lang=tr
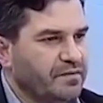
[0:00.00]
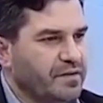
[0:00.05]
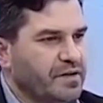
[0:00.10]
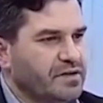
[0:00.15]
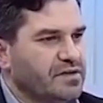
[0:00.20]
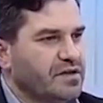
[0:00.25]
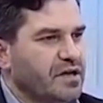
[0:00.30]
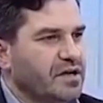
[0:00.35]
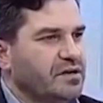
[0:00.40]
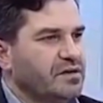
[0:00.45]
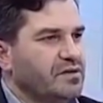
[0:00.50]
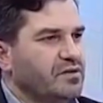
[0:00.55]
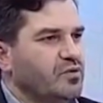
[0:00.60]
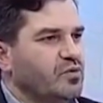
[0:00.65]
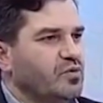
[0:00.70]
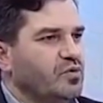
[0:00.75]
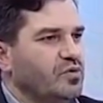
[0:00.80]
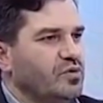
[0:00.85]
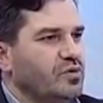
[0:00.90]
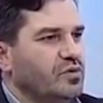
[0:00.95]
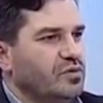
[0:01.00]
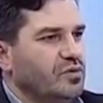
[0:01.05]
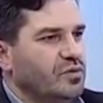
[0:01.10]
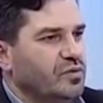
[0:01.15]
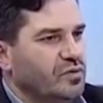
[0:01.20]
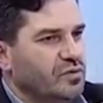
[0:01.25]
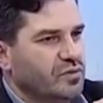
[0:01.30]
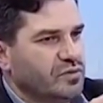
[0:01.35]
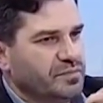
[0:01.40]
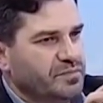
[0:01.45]
ve sen
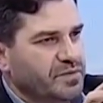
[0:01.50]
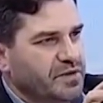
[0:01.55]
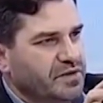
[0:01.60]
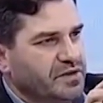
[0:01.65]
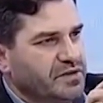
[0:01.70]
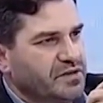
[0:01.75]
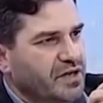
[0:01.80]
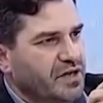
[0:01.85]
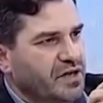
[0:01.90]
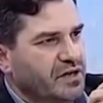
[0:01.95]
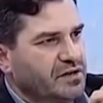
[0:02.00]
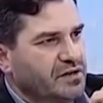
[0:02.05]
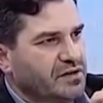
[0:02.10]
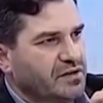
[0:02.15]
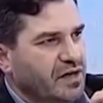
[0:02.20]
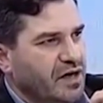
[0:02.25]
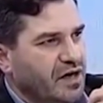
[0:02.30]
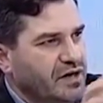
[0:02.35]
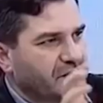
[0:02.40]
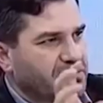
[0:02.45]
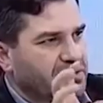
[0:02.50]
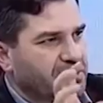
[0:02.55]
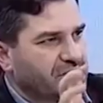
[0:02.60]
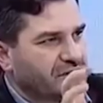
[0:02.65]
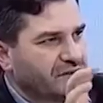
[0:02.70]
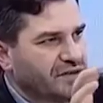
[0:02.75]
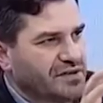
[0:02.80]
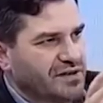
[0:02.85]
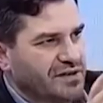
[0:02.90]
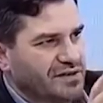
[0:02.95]
o bilgisayarının hard
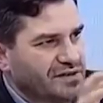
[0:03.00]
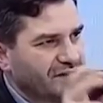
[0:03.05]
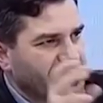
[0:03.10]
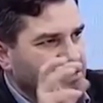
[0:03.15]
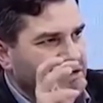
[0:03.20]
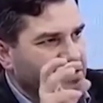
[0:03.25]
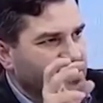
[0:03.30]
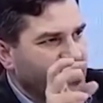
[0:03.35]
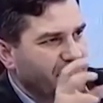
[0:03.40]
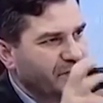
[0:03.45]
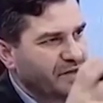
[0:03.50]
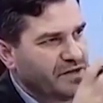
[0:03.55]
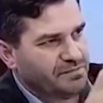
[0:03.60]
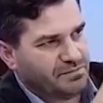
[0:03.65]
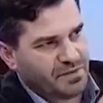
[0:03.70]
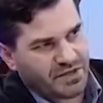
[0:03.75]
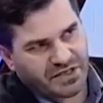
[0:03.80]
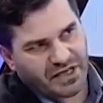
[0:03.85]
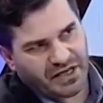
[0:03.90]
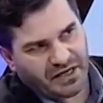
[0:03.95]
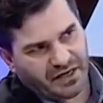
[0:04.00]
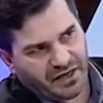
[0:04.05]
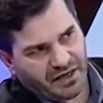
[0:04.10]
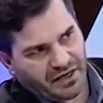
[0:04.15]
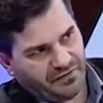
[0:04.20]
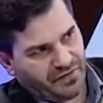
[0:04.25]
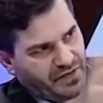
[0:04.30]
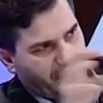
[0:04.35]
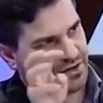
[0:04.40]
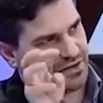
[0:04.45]
diskini, sistemini bize
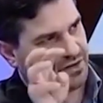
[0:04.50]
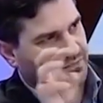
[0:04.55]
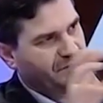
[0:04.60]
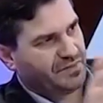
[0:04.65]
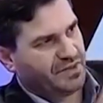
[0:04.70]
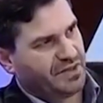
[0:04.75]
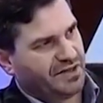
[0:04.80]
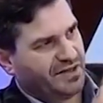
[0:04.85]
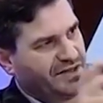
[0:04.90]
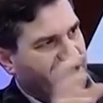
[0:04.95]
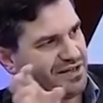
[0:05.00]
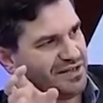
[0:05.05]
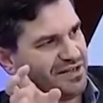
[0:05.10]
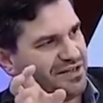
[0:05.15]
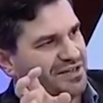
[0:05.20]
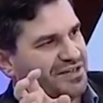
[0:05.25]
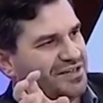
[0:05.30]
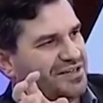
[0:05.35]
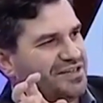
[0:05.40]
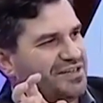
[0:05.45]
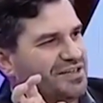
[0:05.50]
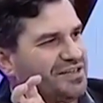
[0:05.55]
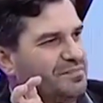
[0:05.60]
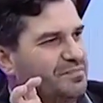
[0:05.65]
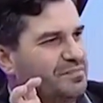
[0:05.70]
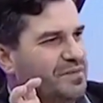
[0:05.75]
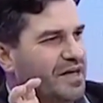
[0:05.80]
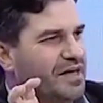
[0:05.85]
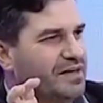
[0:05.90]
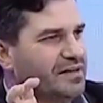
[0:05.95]
efendim e,
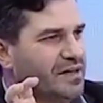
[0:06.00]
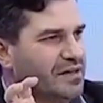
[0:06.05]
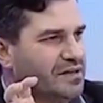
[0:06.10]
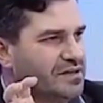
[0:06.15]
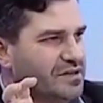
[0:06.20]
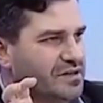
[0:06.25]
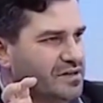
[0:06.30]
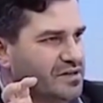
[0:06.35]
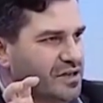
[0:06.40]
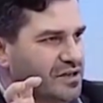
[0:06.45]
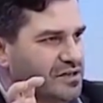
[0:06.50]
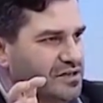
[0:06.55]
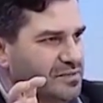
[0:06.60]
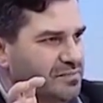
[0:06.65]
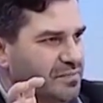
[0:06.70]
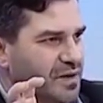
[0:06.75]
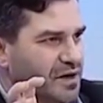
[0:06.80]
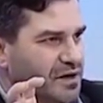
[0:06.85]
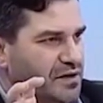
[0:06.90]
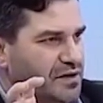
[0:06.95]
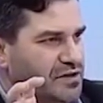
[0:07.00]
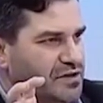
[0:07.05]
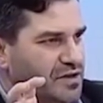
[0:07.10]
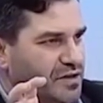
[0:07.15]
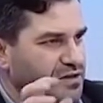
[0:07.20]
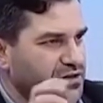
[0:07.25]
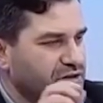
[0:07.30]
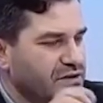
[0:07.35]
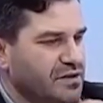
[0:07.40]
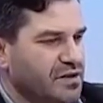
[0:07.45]
endeksleyeceksin,
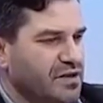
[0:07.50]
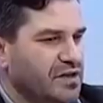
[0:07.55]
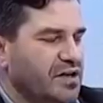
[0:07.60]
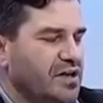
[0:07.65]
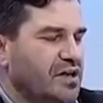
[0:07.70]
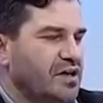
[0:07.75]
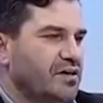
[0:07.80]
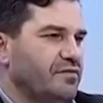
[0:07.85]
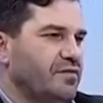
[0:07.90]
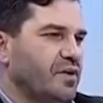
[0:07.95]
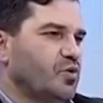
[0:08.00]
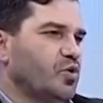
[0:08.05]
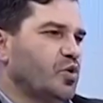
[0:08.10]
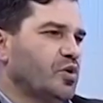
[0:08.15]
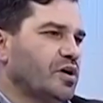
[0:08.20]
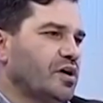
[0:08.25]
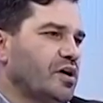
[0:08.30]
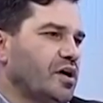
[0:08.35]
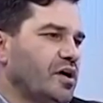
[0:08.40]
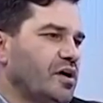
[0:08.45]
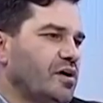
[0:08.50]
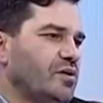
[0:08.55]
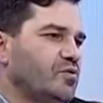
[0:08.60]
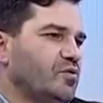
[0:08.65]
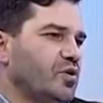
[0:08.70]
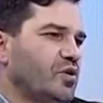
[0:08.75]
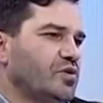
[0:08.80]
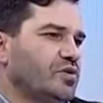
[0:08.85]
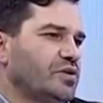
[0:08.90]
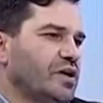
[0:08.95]
bağlayacaksın ve oraya
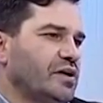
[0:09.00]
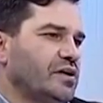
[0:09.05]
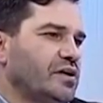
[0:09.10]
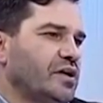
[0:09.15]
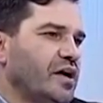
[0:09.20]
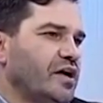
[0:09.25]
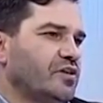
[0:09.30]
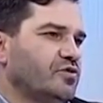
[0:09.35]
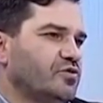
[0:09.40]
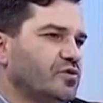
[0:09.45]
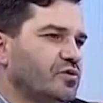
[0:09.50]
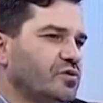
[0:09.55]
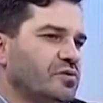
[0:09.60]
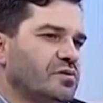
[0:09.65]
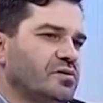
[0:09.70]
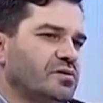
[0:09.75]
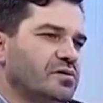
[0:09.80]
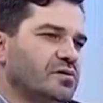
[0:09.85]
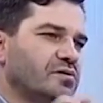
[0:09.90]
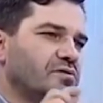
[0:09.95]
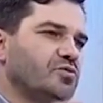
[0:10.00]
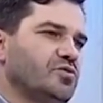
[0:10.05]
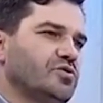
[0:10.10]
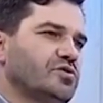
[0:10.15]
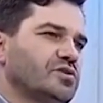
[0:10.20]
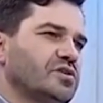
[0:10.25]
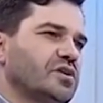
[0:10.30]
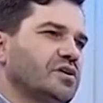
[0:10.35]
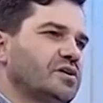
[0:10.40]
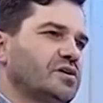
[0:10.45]
örneğin her gün
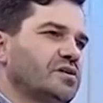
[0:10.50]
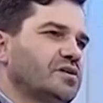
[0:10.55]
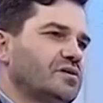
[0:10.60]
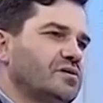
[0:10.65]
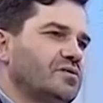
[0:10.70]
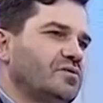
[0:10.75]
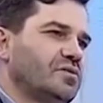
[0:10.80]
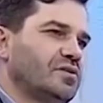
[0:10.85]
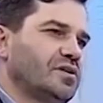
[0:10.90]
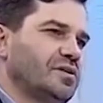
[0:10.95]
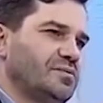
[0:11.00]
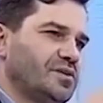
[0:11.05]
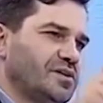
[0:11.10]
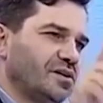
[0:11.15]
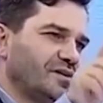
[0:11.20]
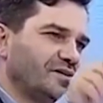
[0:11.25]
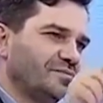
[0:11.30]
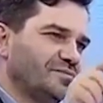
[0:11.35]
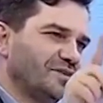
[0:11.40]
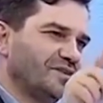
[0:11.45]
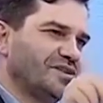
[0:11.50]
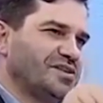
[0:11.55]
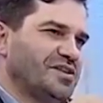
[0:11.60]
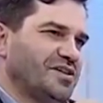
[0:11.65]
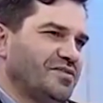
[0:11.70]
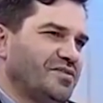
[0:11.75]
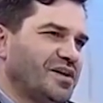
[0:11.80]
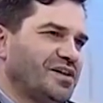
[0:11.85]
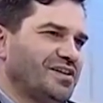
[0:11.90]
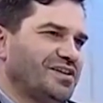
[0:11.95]
100 tık orada bir takım
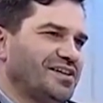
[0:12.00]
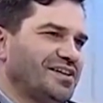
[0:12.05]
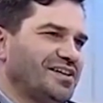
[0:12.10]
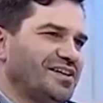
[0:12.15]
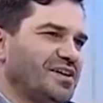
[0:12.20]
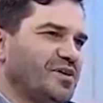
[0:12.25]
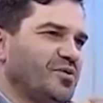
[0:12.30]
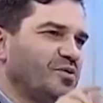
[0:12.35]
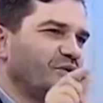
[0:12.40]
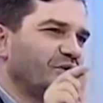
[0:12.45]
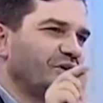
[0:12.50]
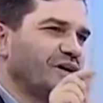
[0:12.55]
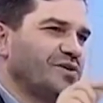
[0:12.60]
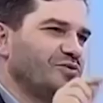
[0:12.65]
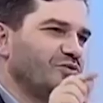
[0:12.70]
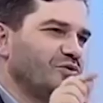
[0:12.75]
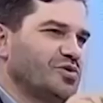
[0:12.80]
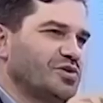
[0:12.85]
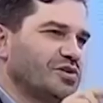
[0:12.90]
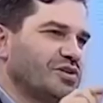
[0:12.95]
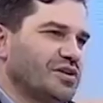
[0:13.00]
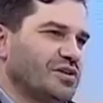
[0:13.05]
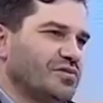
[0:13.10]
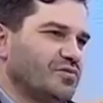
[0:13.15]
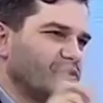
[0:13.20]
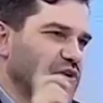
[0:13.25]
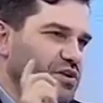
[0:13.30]
site var. Oraya 100 tık